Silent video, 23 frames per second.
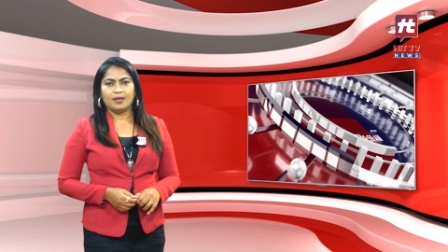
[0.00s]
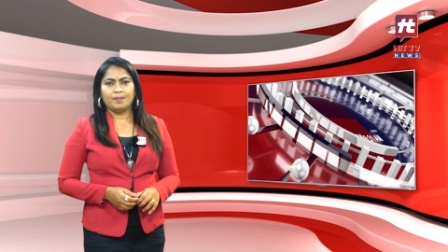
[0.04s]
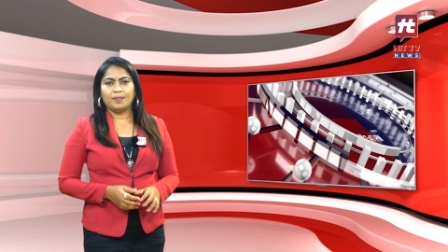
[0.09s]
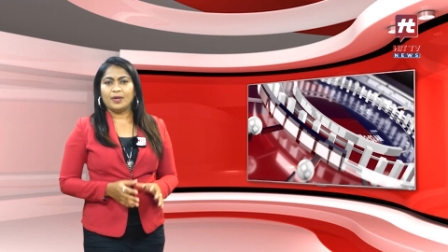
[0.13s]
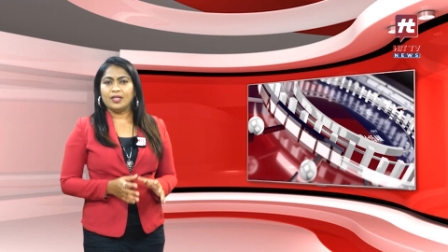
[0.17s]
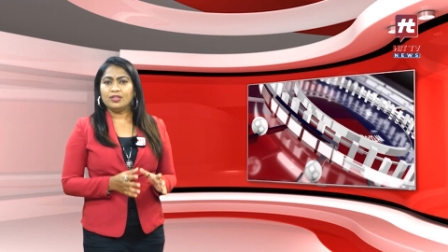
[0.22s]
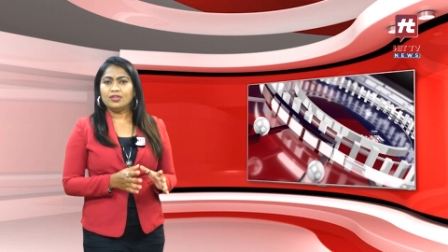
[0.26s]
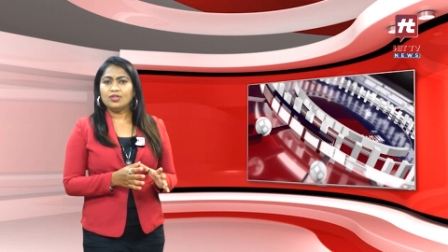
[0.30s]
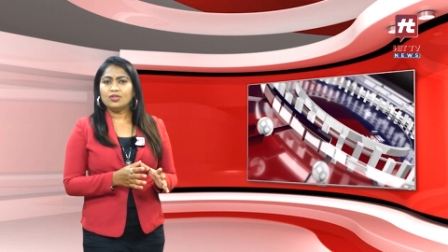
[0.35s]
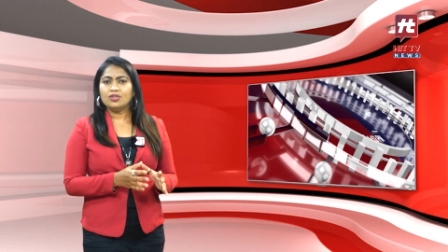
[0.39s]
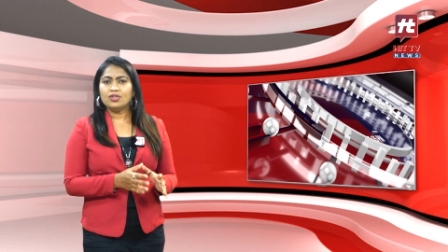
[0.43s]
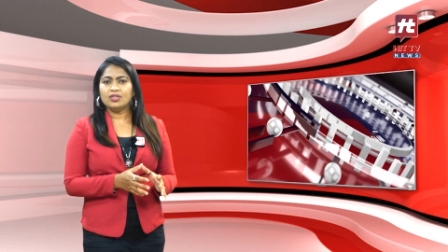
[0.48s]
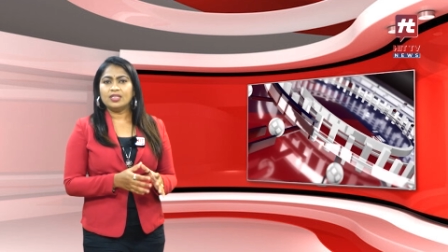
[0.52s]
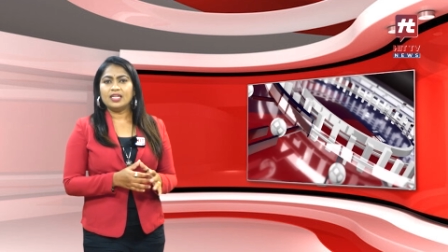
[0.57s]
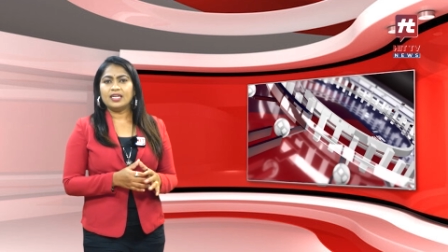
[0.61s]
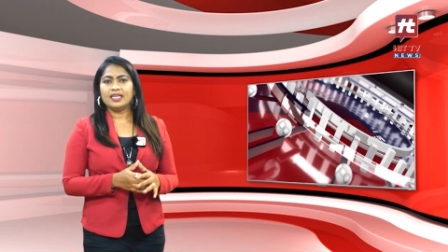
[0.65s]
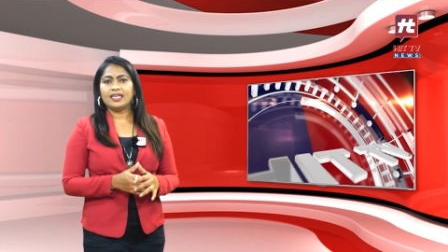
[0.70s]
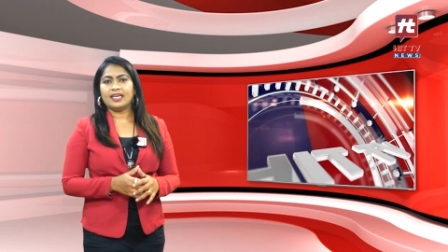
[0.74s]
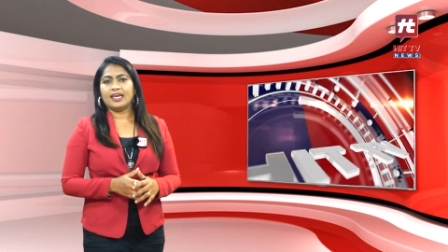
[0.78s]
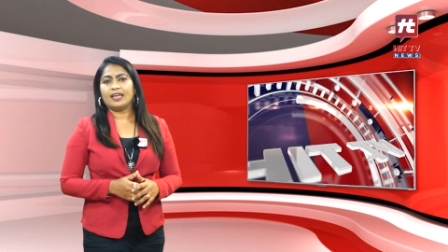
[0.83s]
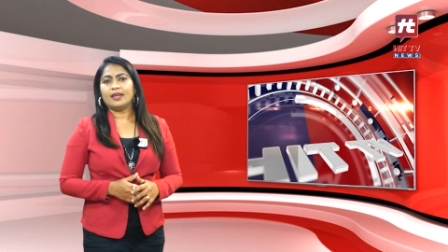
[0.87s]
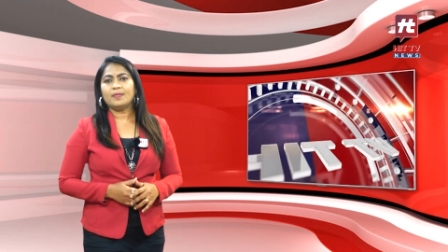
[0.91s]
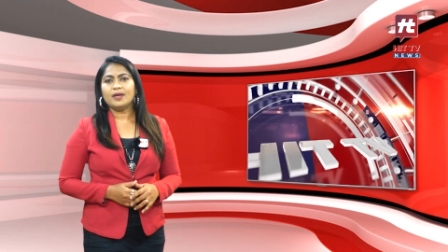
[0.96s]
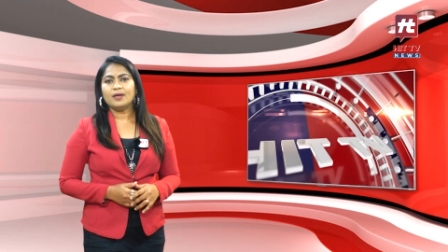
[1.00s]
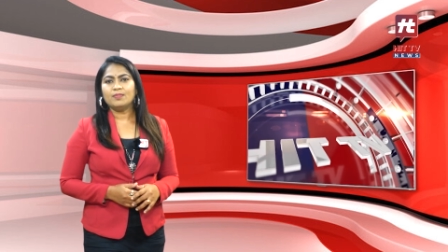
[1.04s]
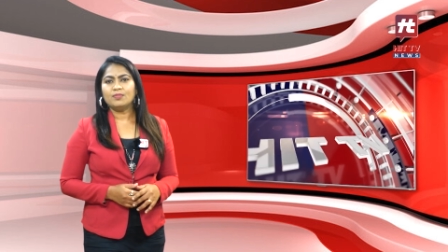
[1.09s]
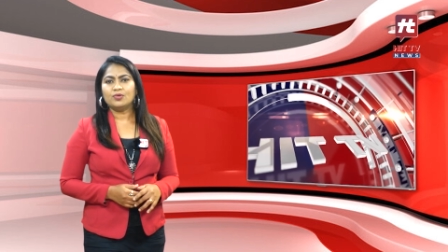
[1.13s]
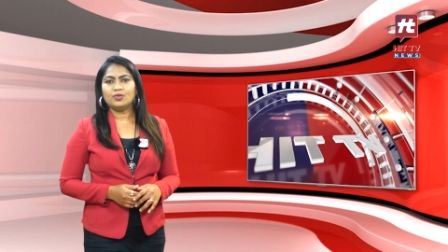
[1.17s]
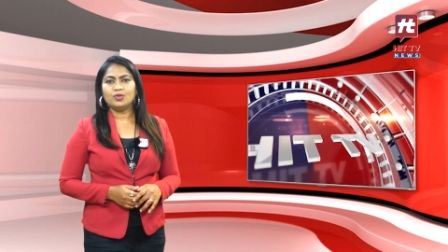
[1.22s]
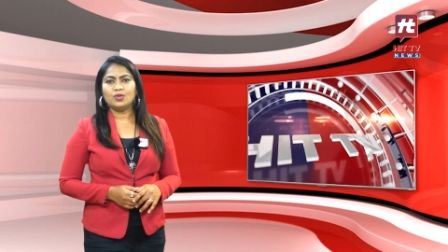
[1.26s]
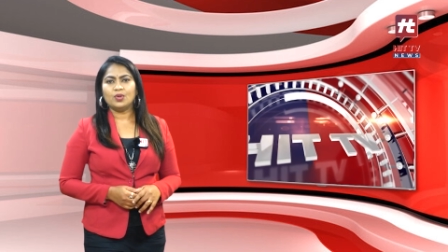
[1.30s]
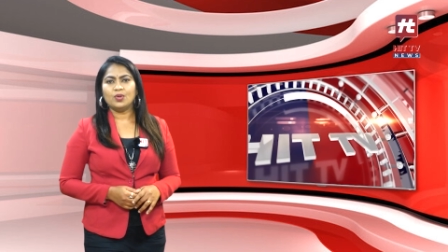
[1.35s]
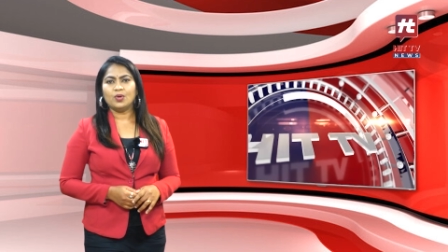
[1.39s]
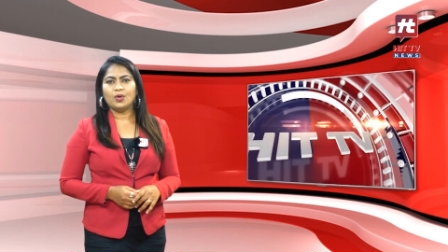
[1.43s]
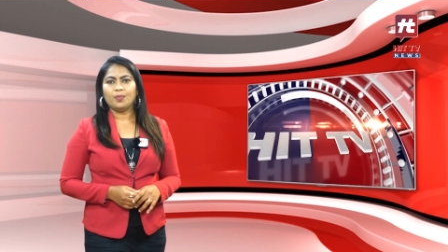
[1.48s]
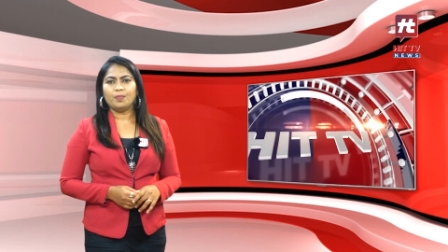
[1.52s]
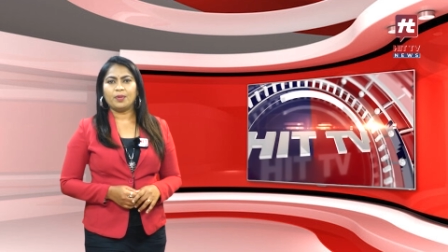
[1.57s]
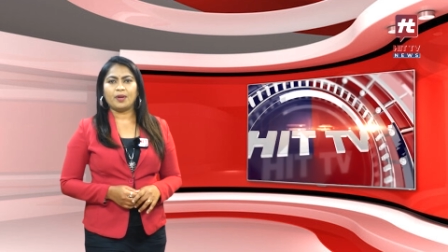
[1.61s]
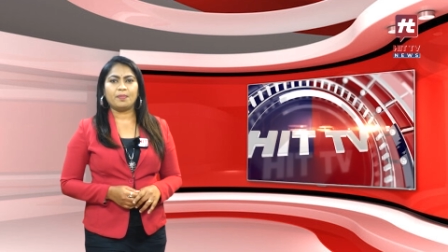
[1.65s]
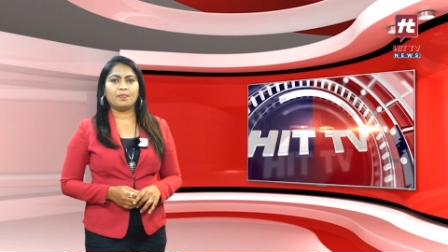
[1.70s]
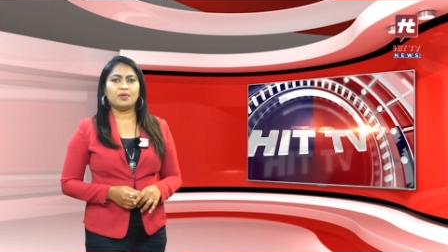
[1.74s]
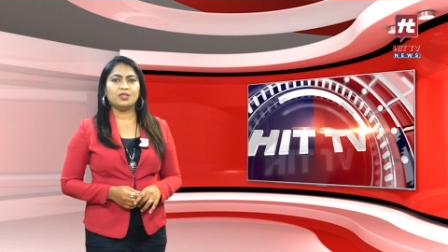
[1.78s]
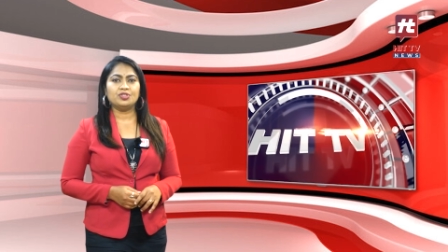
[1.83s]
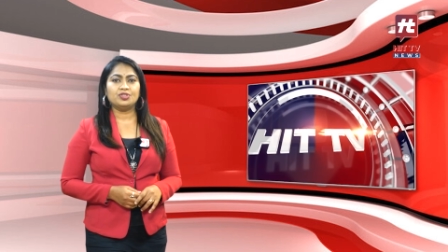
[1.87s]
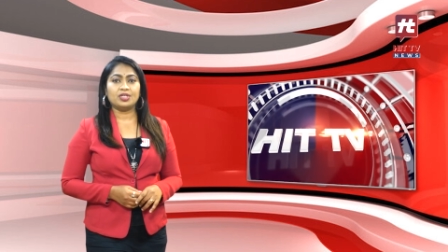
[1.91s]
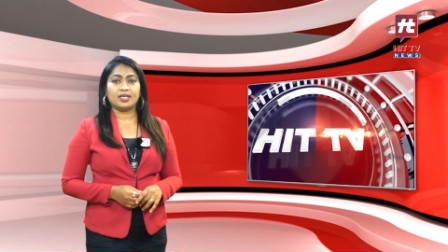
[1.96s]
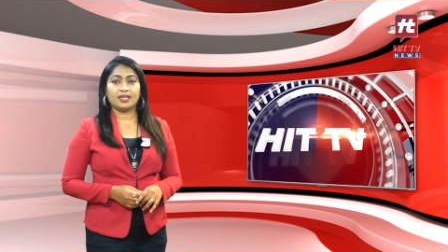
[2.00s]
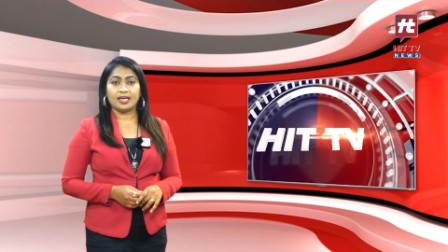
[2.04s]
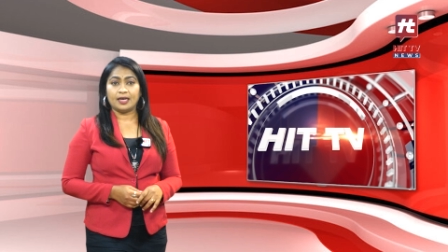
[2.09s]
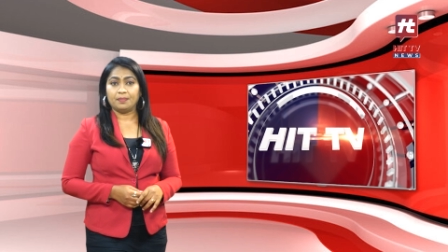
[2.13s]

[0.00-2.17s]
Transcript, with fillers: పంతొమ్మిది వందల ఎనభై మూడులో ప్రపంచ